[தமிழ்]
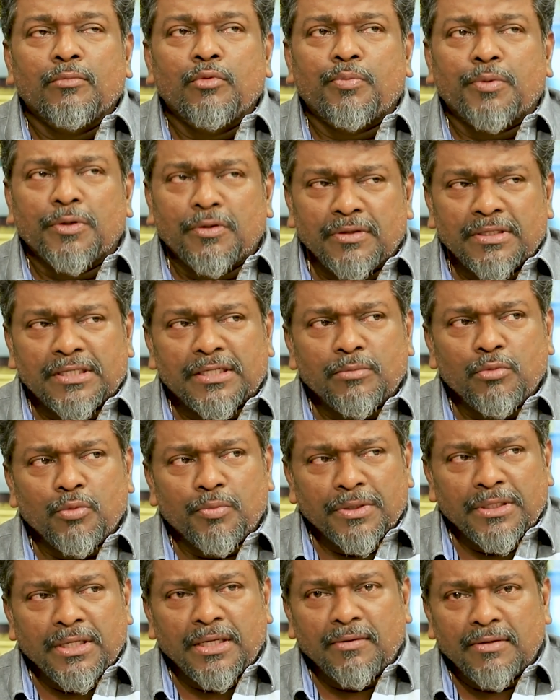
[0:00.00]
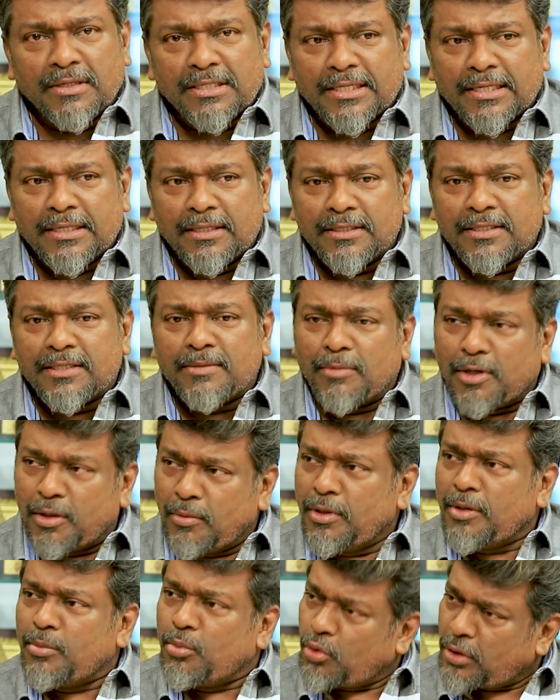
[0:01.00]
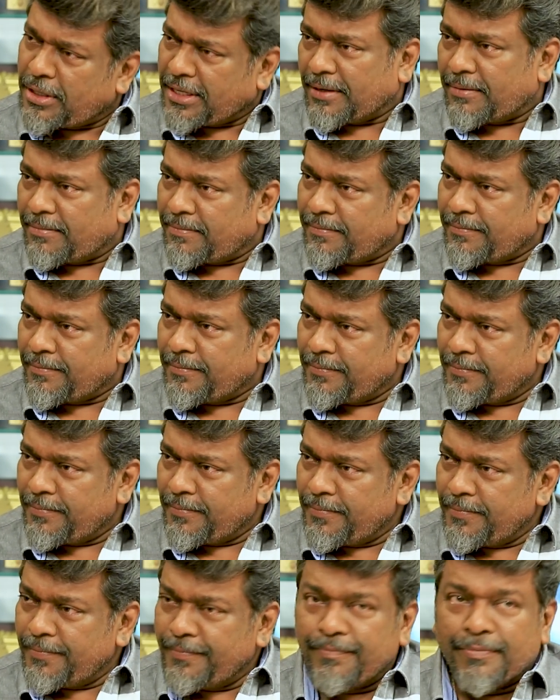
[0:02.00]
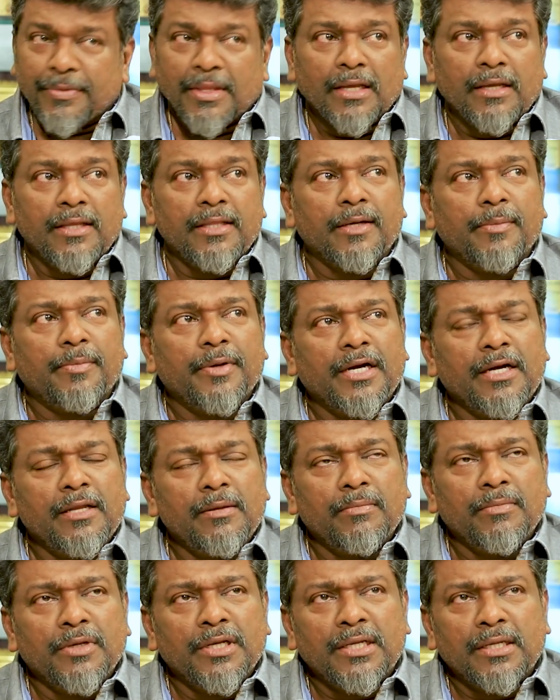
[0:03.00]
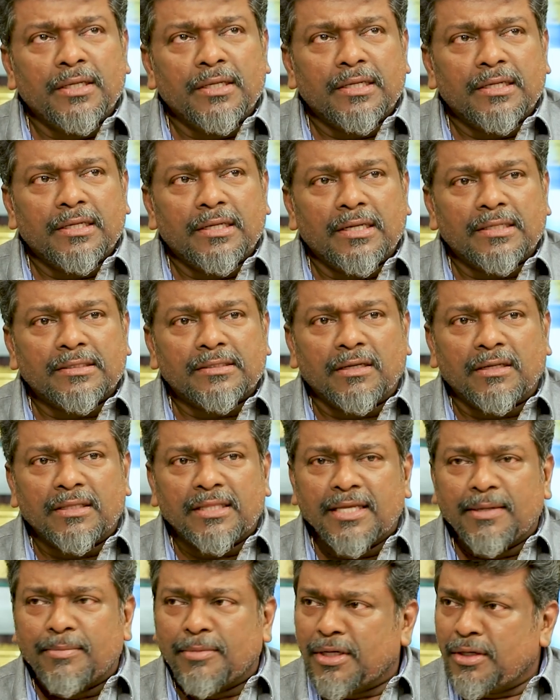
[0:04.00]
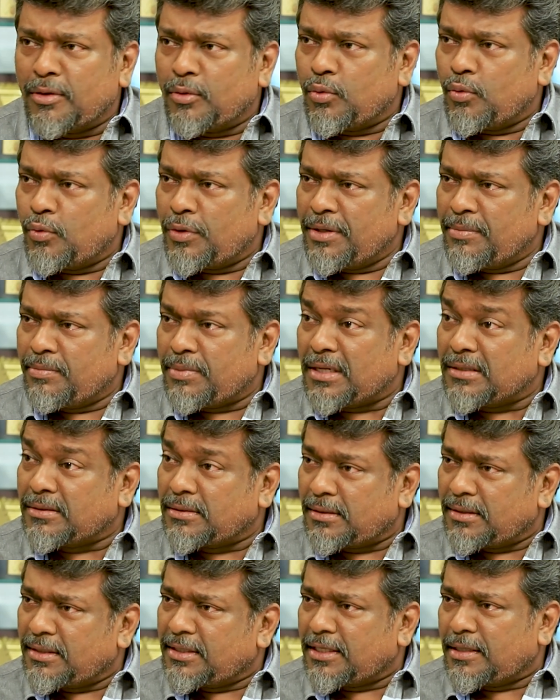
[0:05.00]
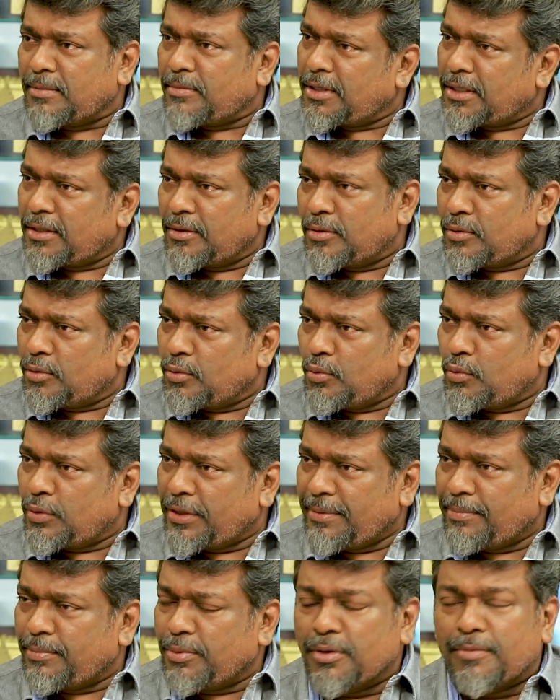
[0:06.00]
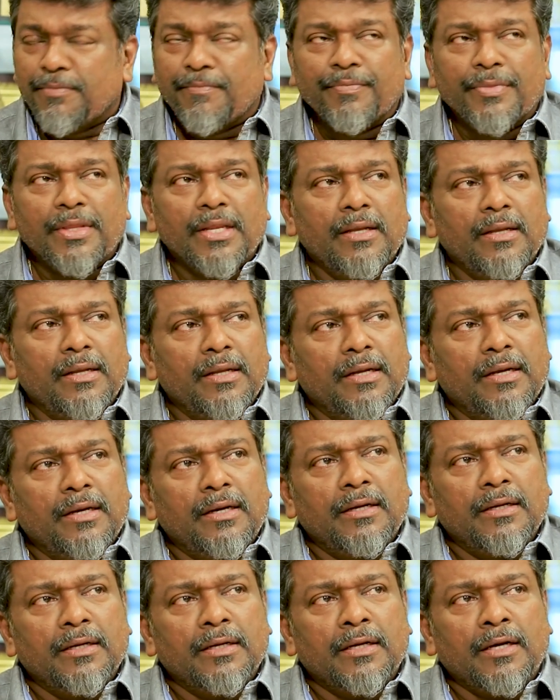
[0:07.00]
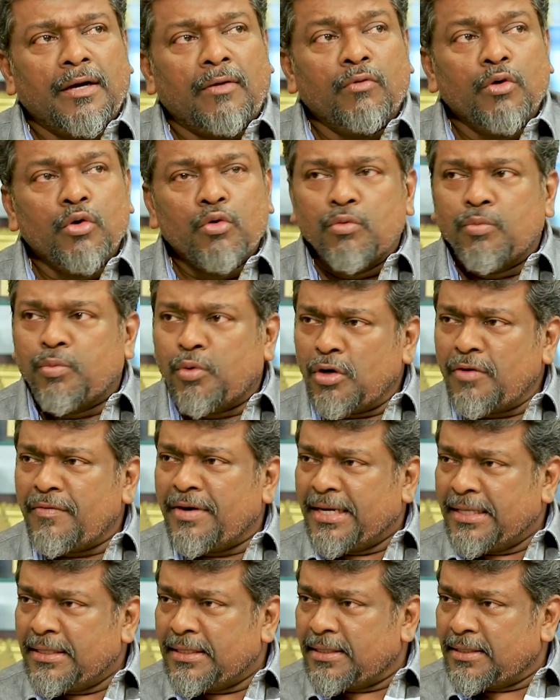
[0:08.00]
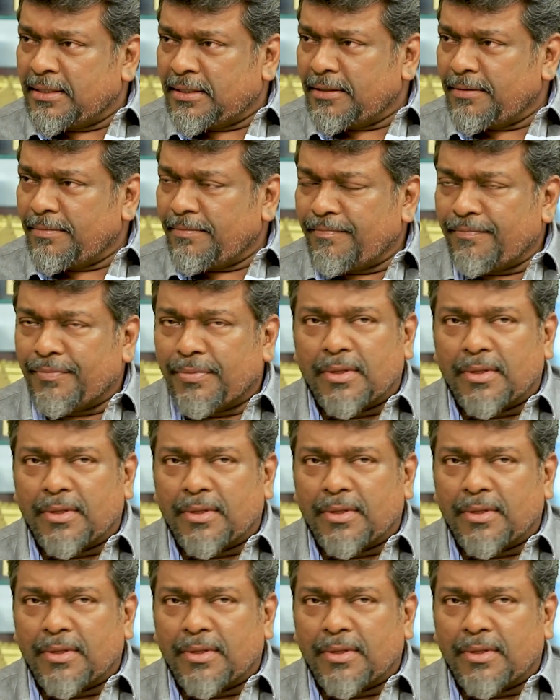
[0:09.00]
முப்பது வருஷம் முப்பத்தி ரெண்டு வருஷம் கழித்து மறுபடியும் மூளை இதுக்கு பின்னாடி மிக அசாத்தியமான ஒரு உழைப்பு அசுரத்தனமான ஒரு உழைப்பு அவ்வளோ போட வேண்டியதாக இருக்குது